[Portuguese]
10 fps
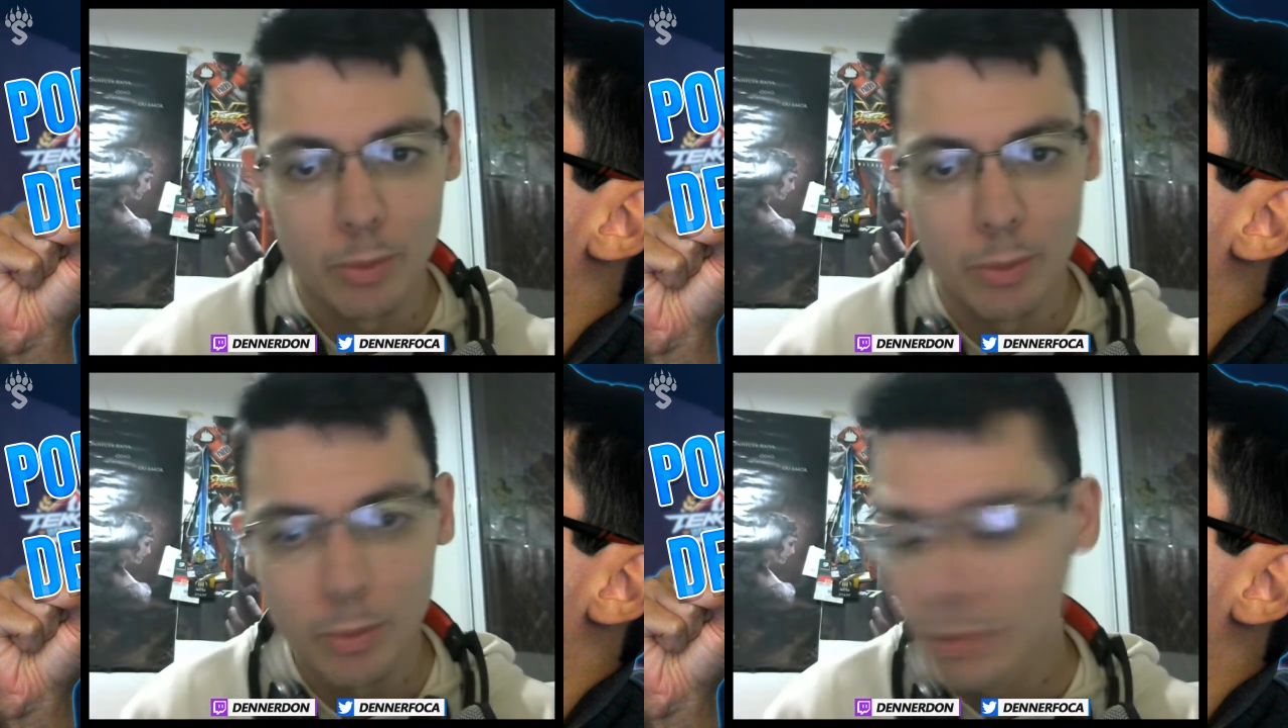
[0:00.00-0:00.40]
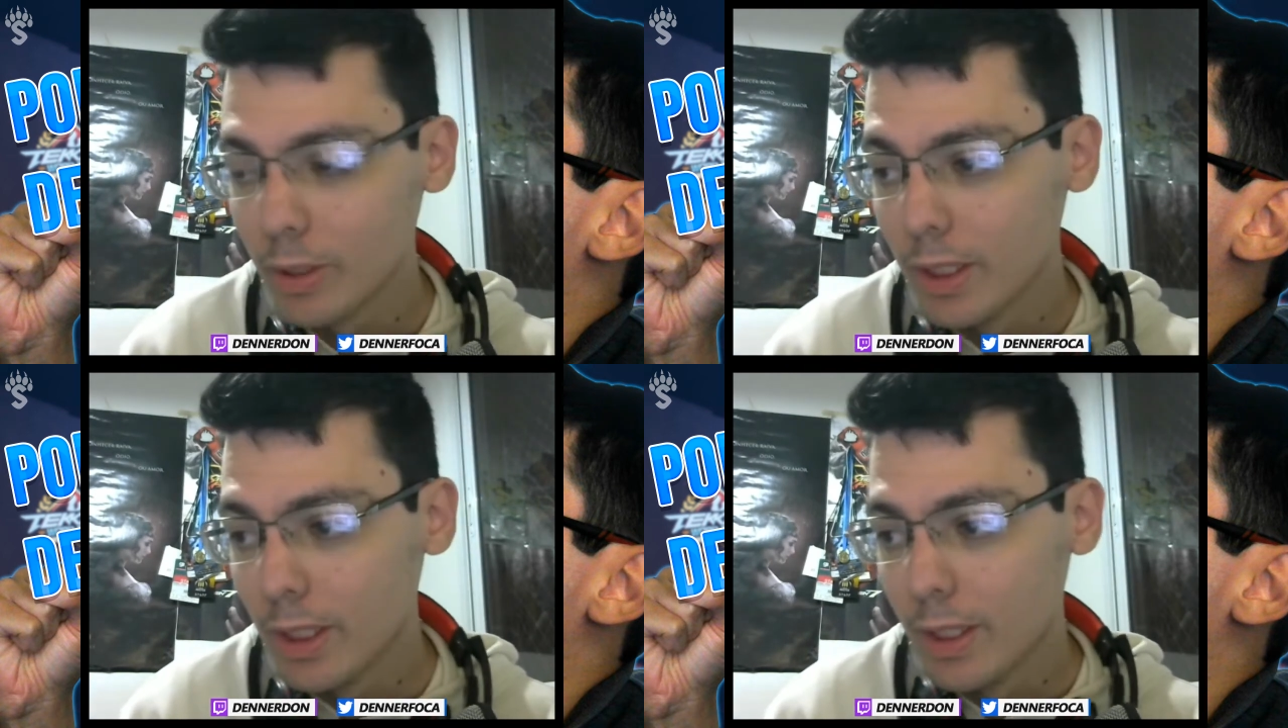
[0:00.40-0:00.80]
mundo.
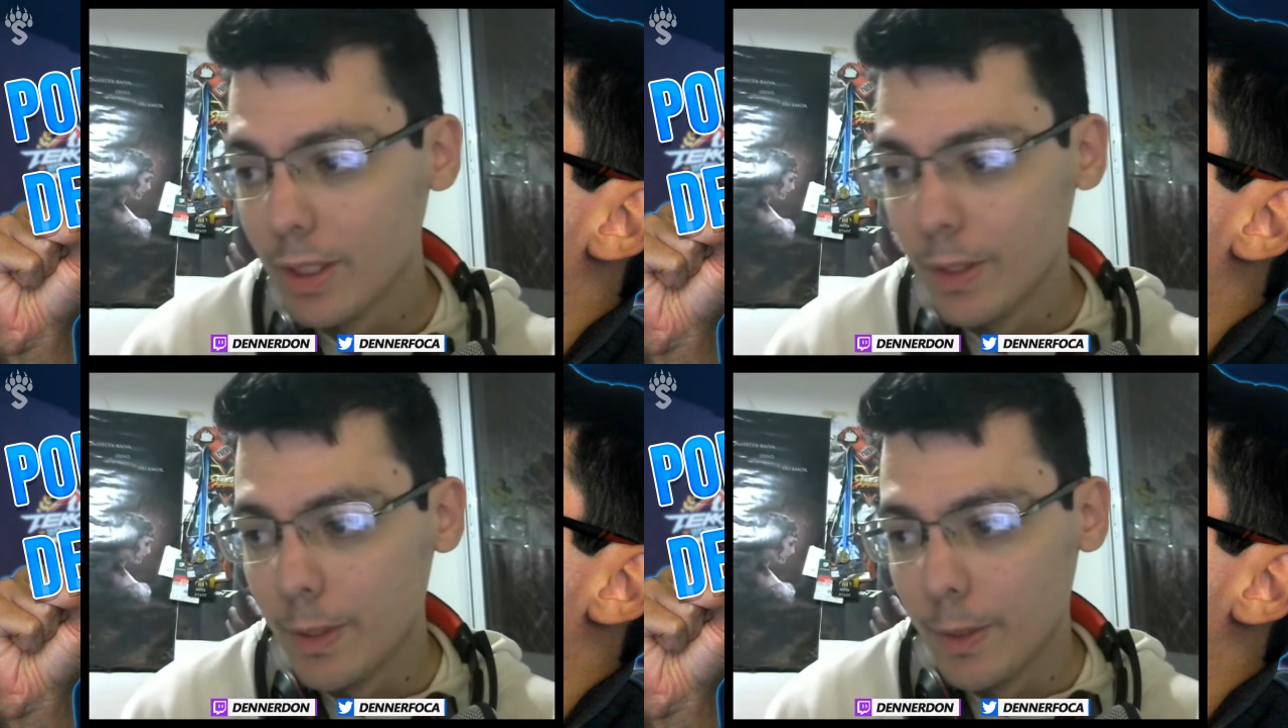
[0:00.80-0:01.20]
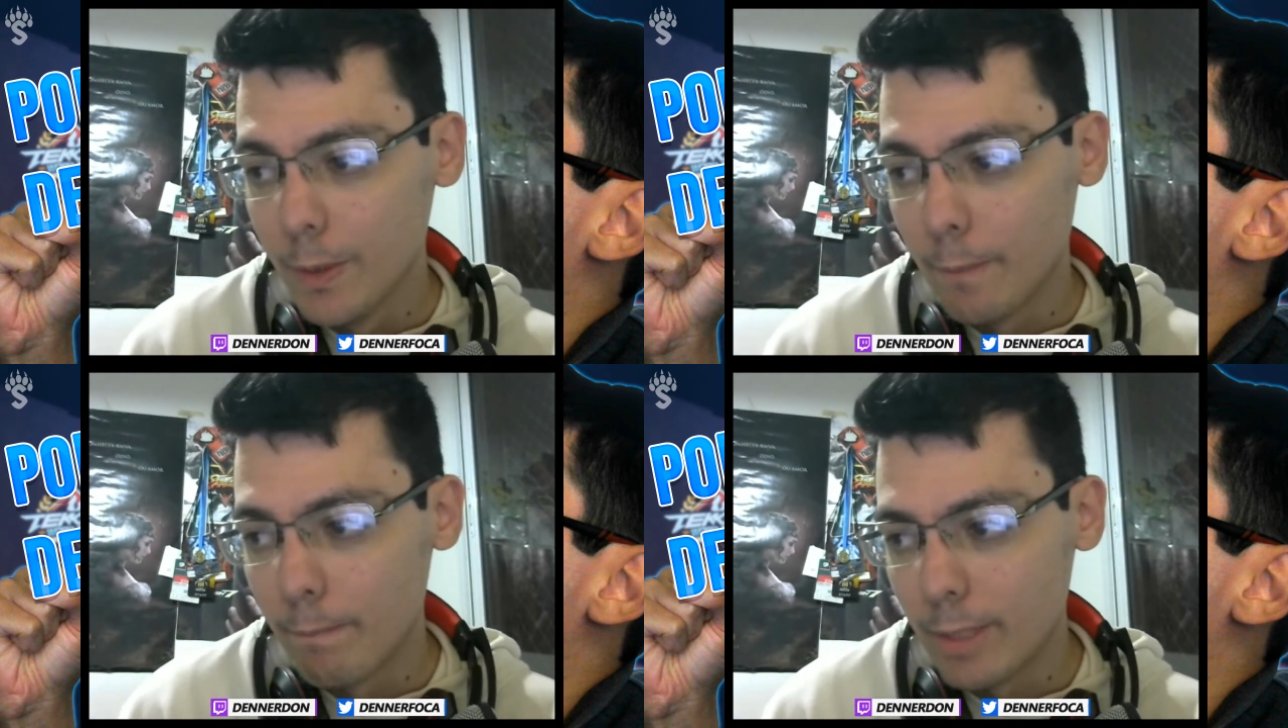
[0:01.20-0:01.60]

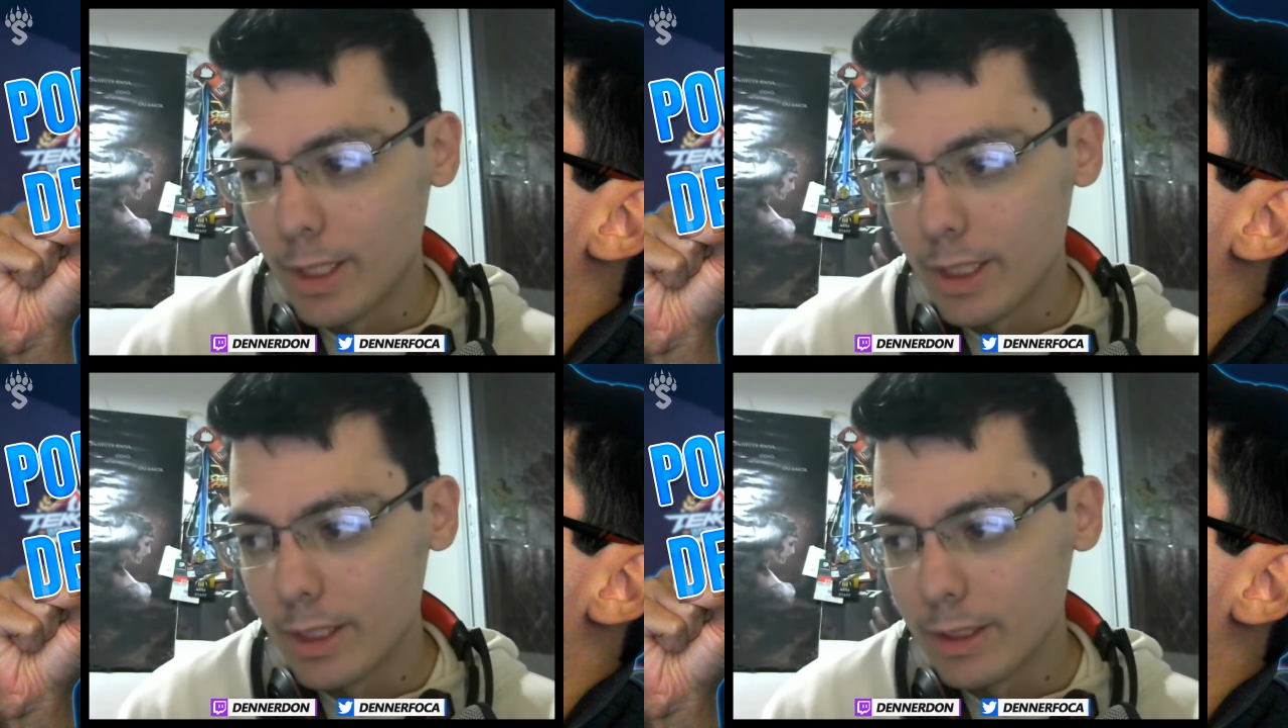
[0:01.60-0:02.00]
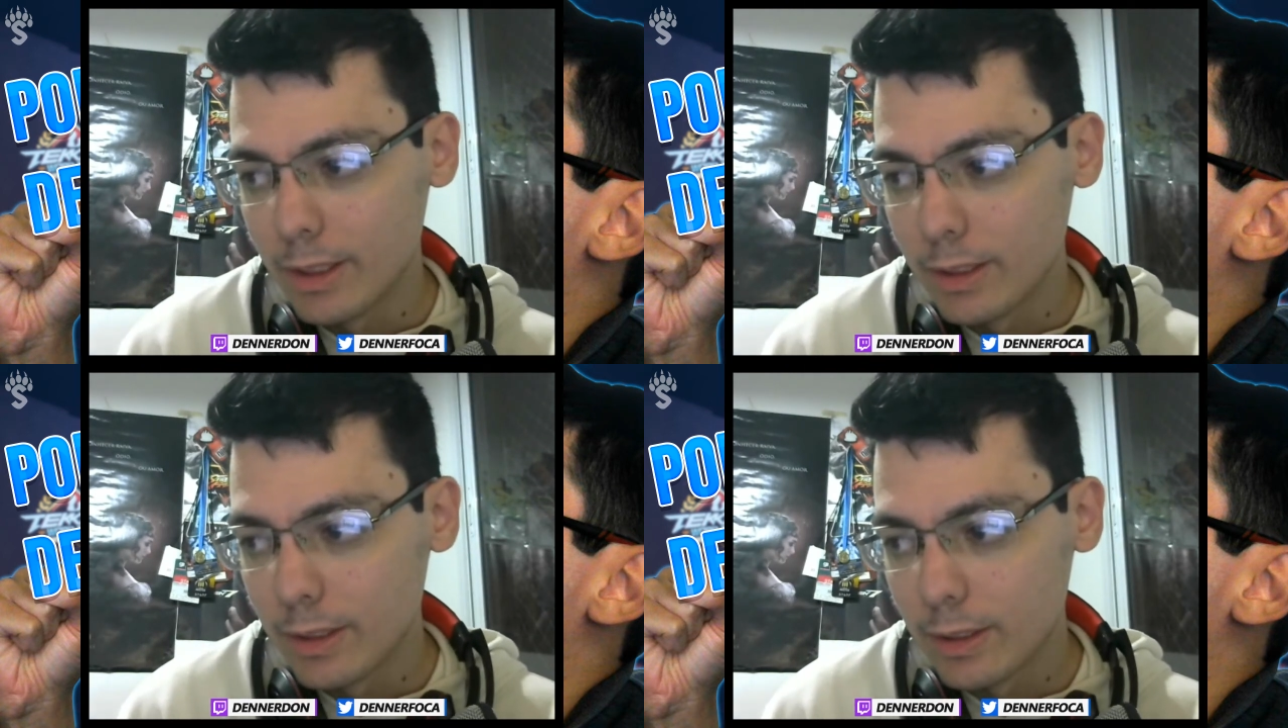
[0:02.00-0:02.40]

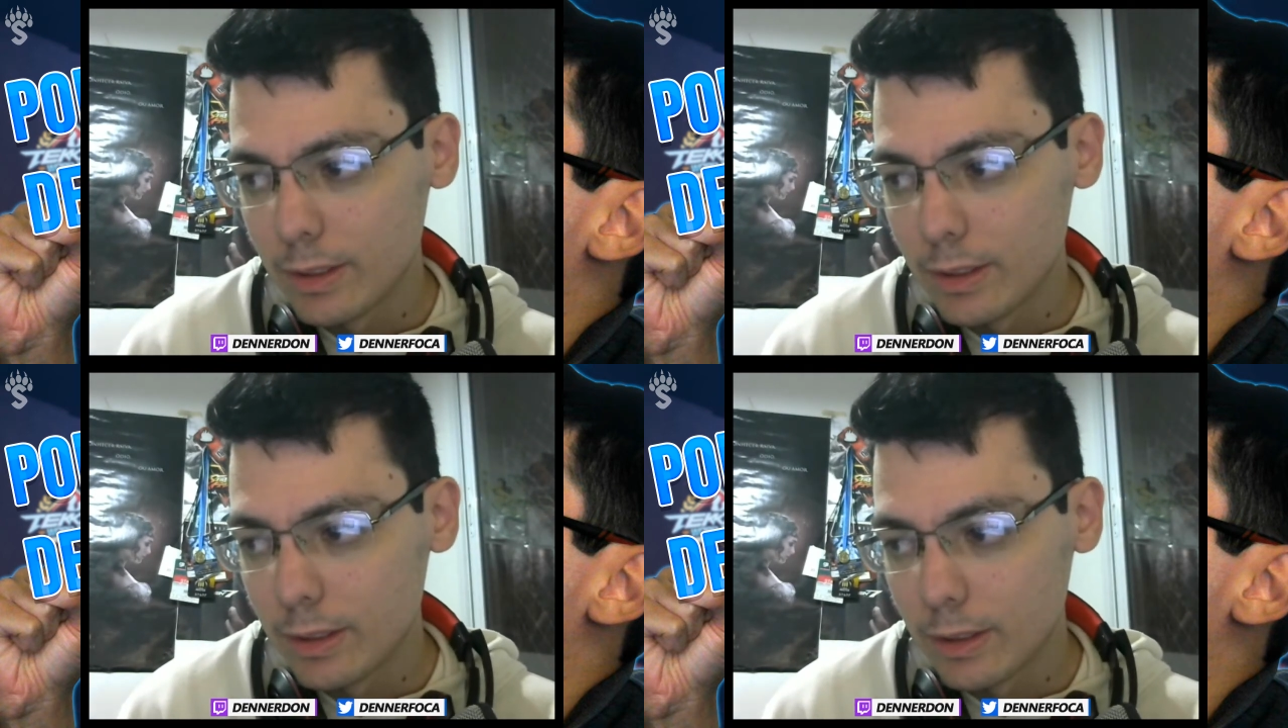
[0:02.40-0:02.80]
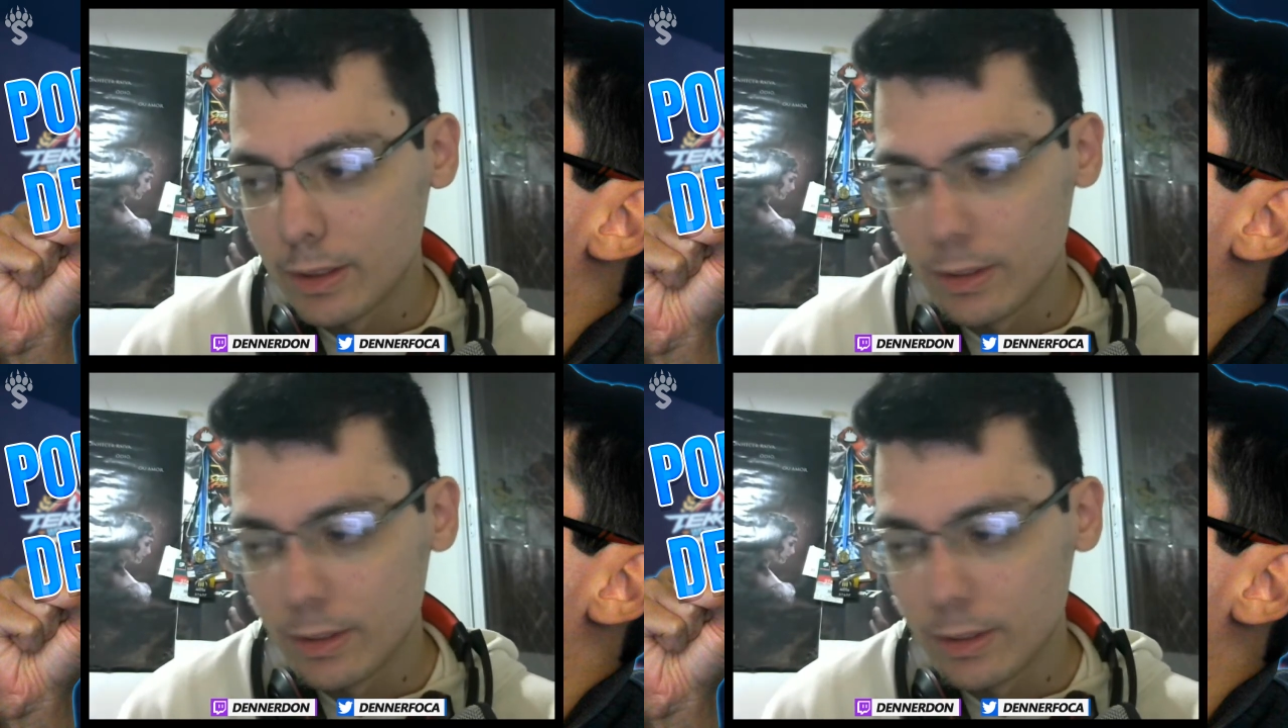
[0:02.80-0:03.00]
Mas.